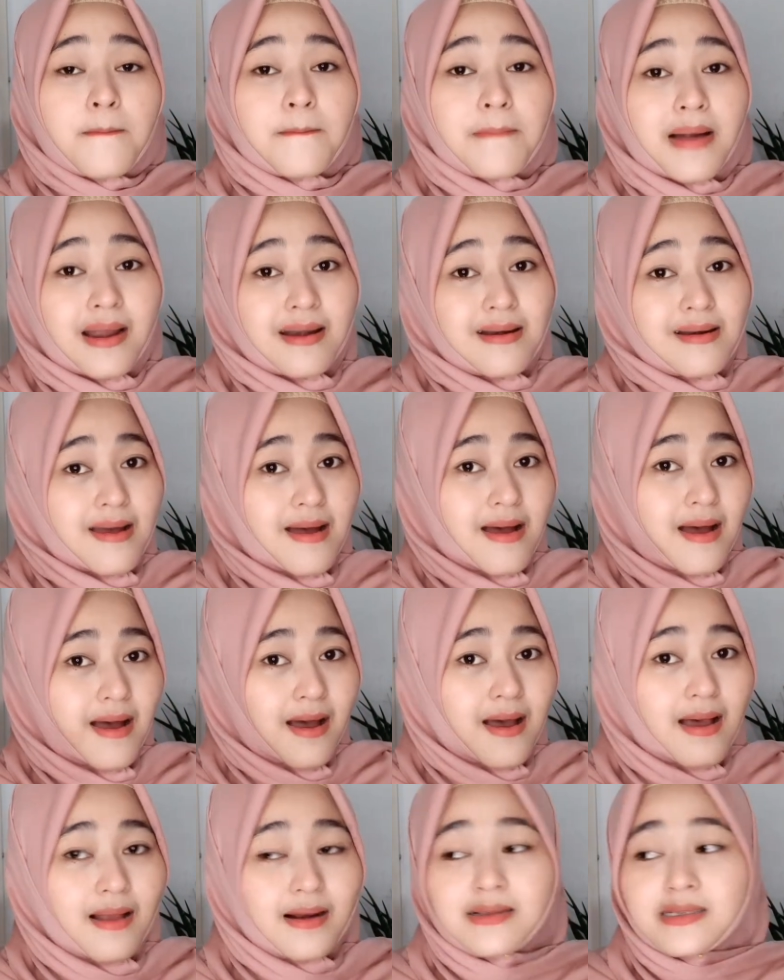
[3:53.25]

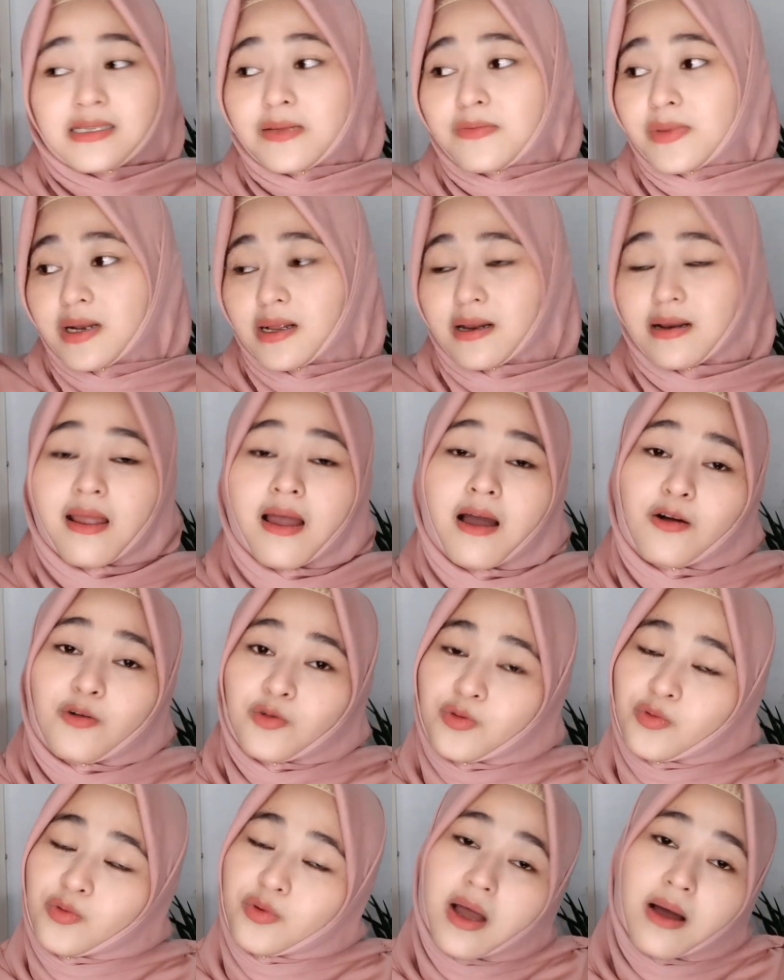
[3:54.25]
Padahal sebenarnya
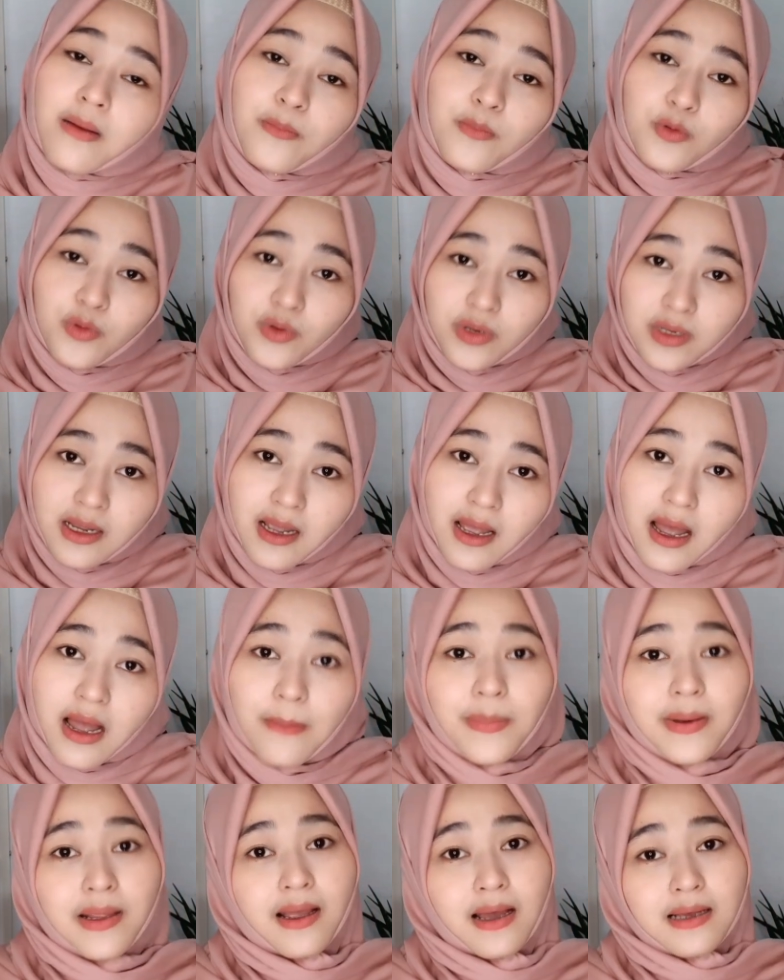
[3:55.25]
aku tuh udah punya
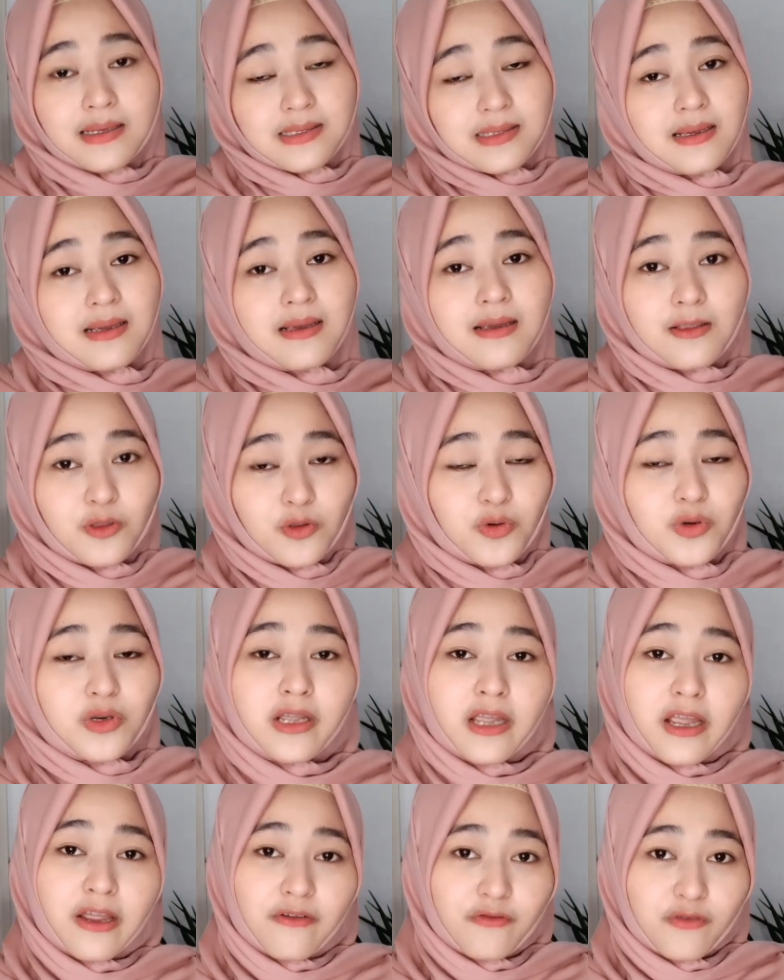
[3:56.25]
aplikasi itu
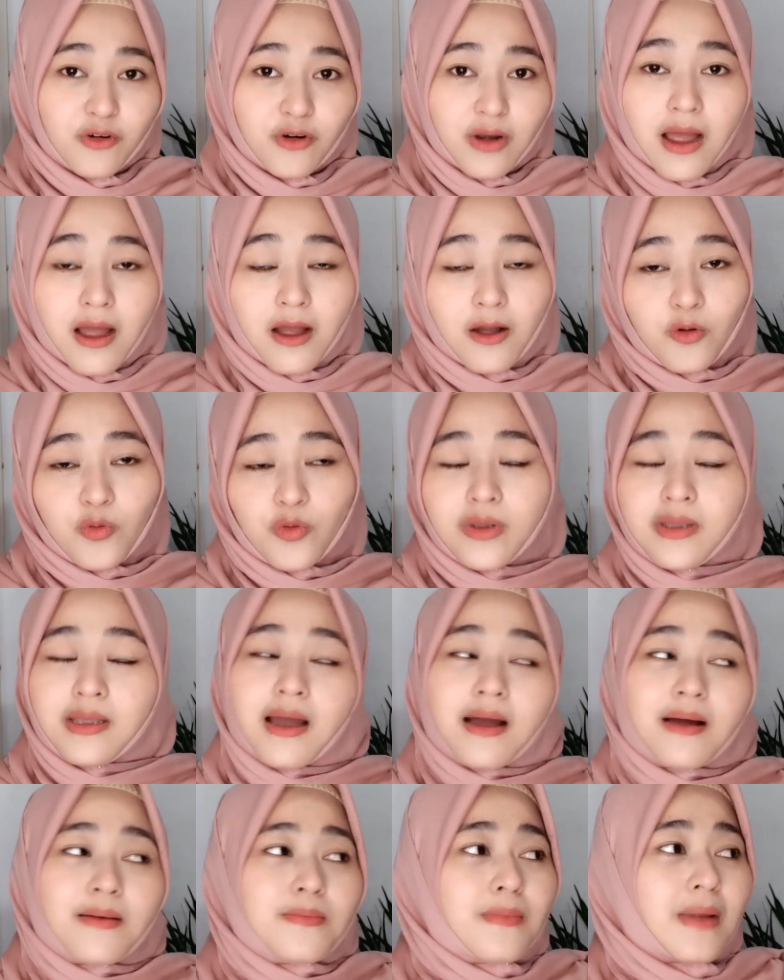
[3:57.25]
di handphone aku
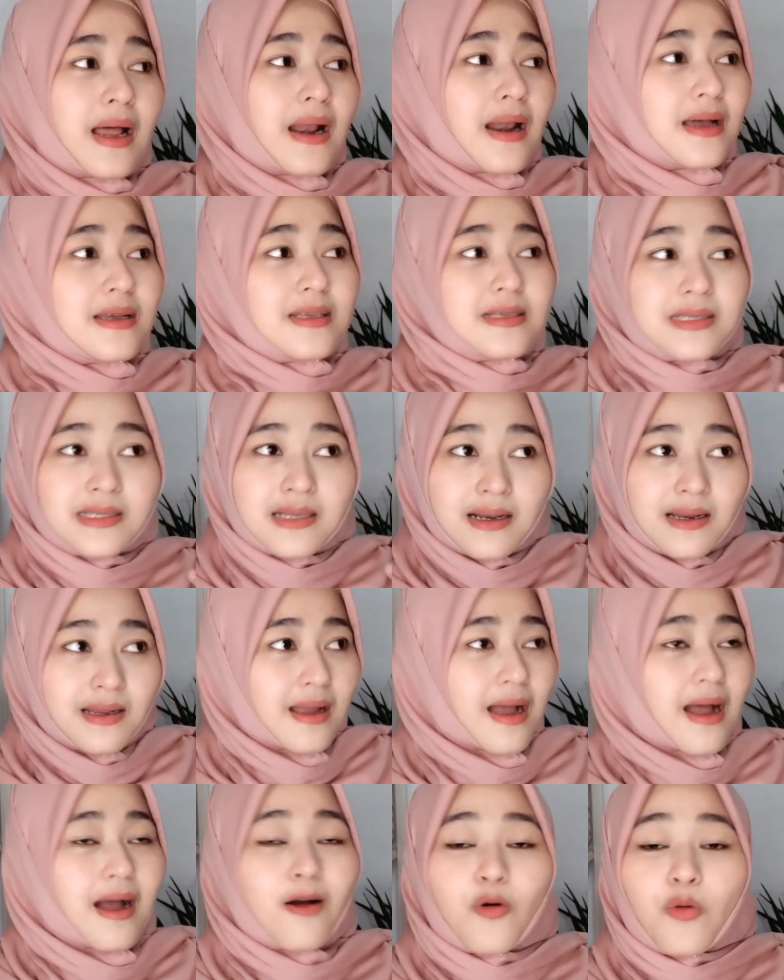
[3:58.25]
yang malah
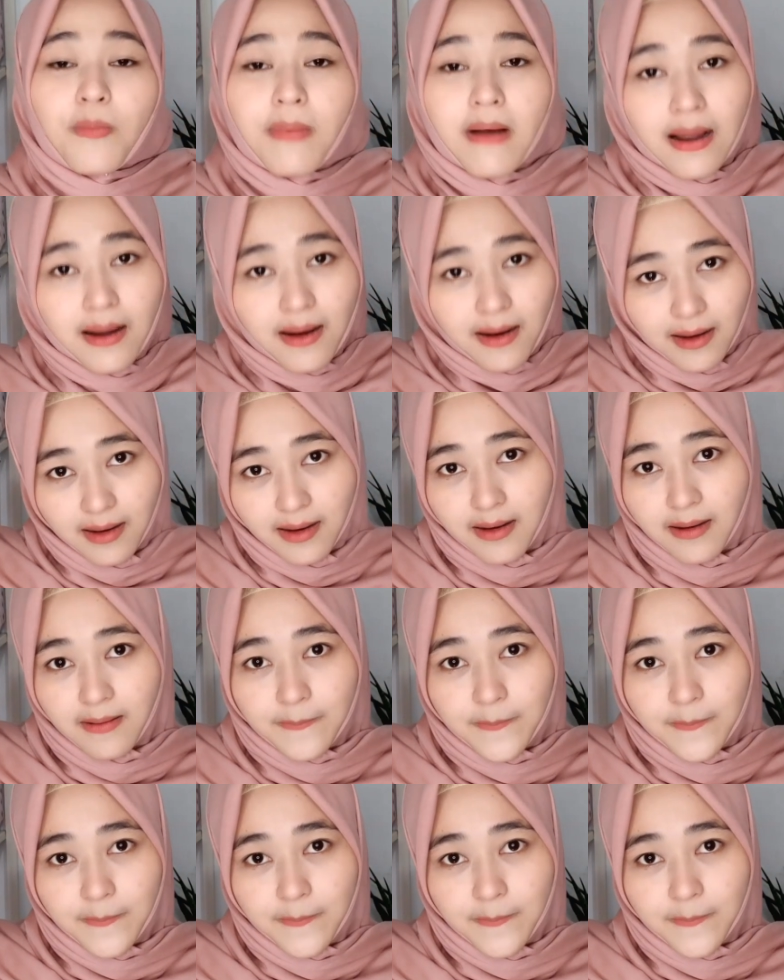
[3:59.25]
sering aku pakai.